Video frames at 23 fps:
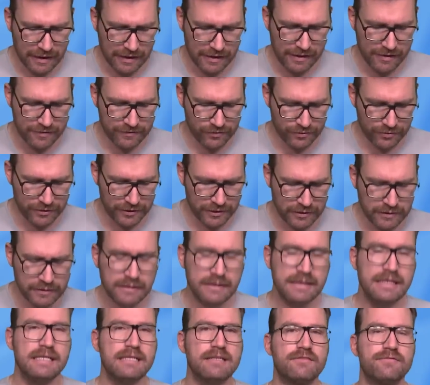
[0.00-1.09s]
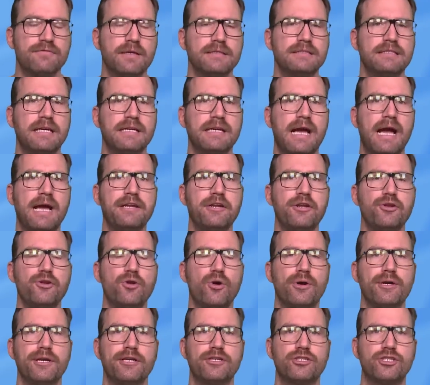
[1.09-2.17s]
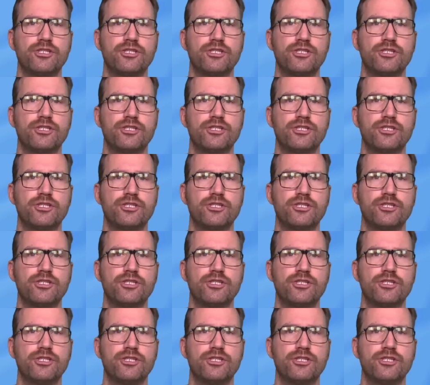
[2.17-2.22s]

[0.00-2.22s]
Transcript: also, ne? Es wird dann eine neue